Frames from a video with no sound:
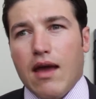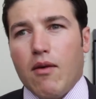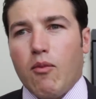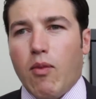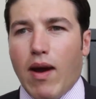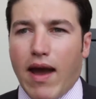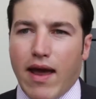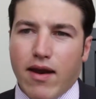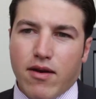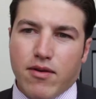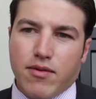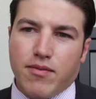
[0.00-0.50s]

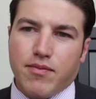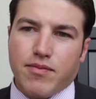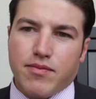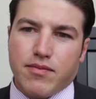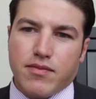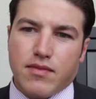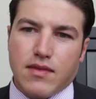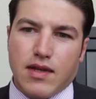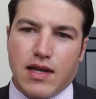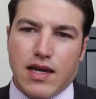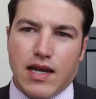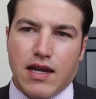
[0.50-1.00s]
Bueno,
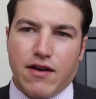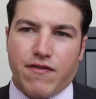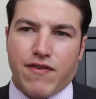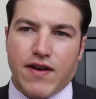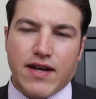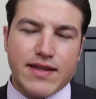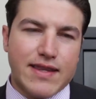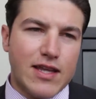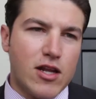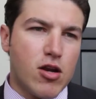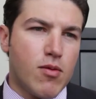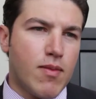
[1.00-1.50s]
le
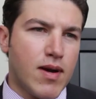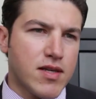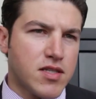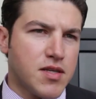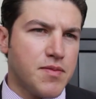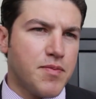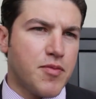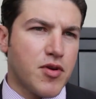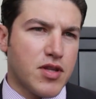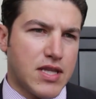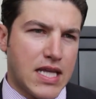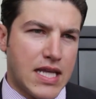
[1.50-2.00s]
falta lo más
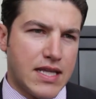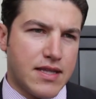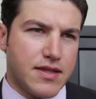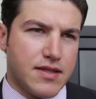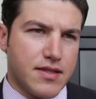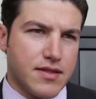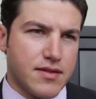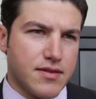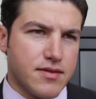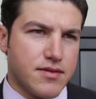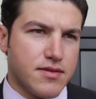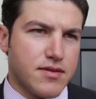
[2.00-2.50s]
importante,
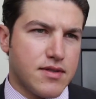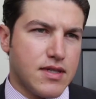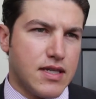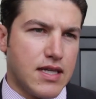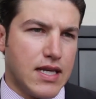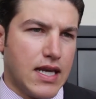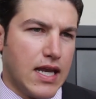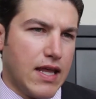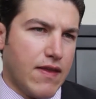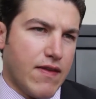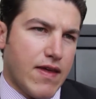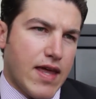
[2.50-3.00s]

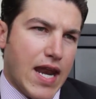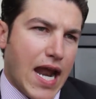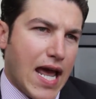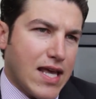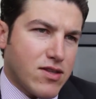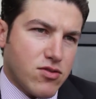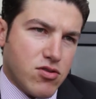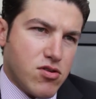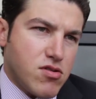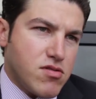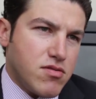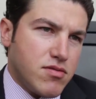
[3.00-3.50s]

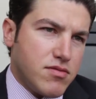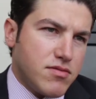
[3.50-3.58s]
liderazgo.